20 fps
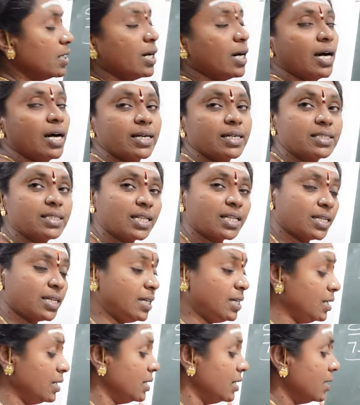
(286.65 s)
அடுத்தது
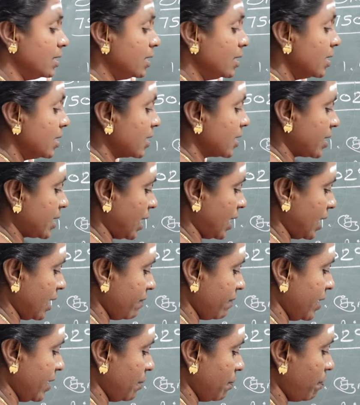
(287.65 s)

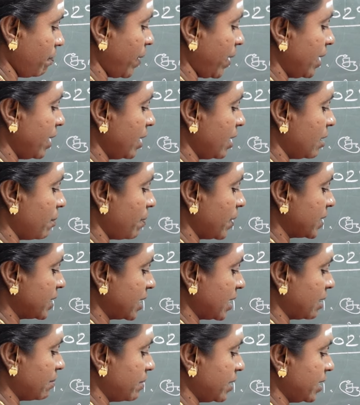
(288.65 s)
கணவன் பெண்ணுக்கு
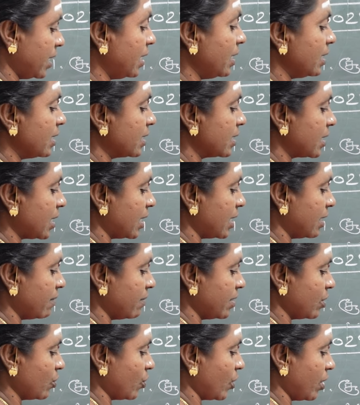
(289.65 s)
பார்த்தீங்க அப்படின்னா
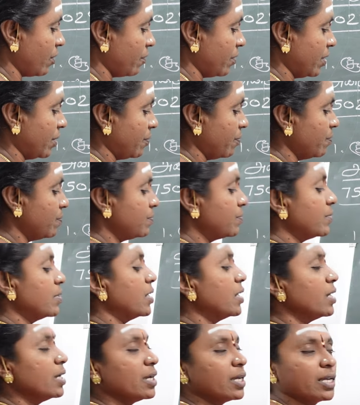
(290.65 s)
கணவன் உறவு
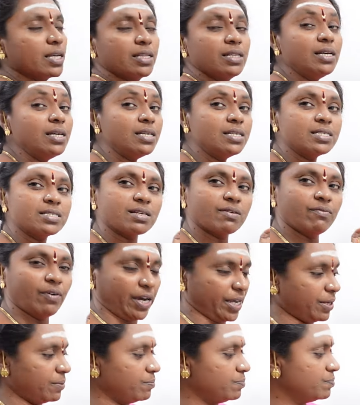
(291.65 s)
இது
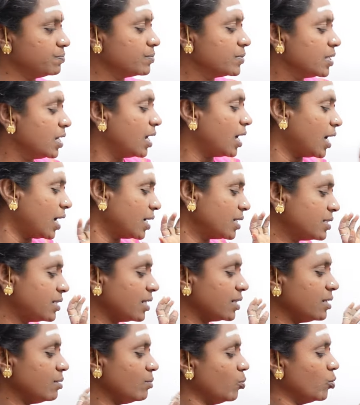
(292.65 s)
செவ்வாய்
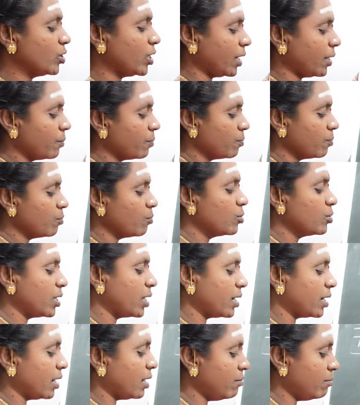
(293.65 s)
அடுத்தது புதன்
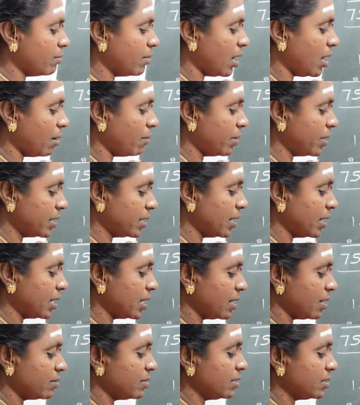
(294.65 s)
புதன்னா மாமன்
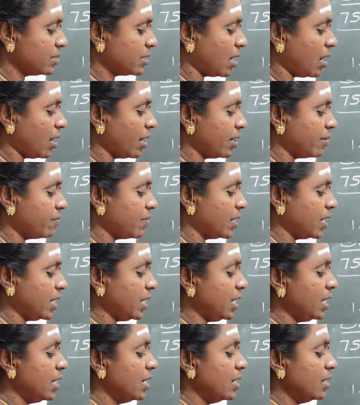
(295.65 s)
அதாவது தாய் வழி
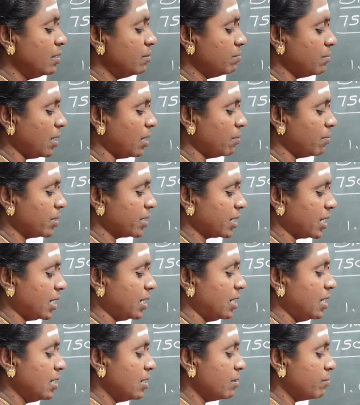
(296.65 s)
மாமன்கள்
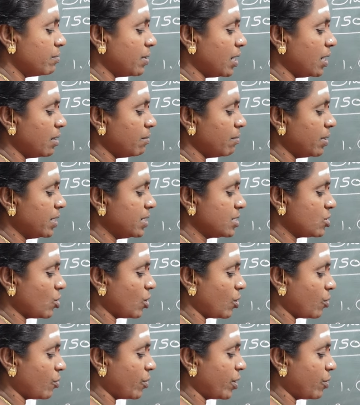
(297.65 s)
மாமன்
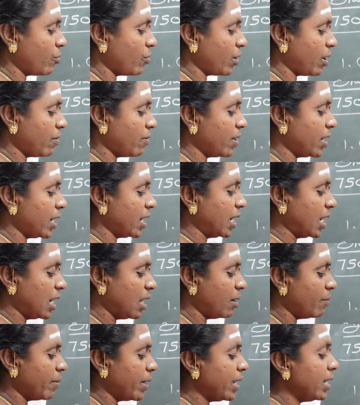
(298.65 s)
சொல்லக்கூடிய உறவுகள்
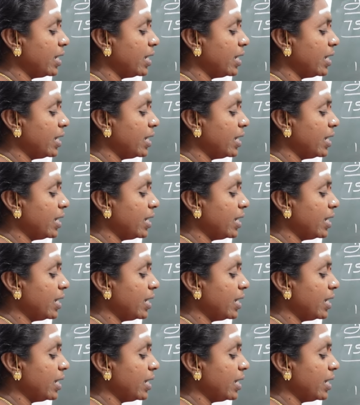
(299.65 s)
எல்லாமே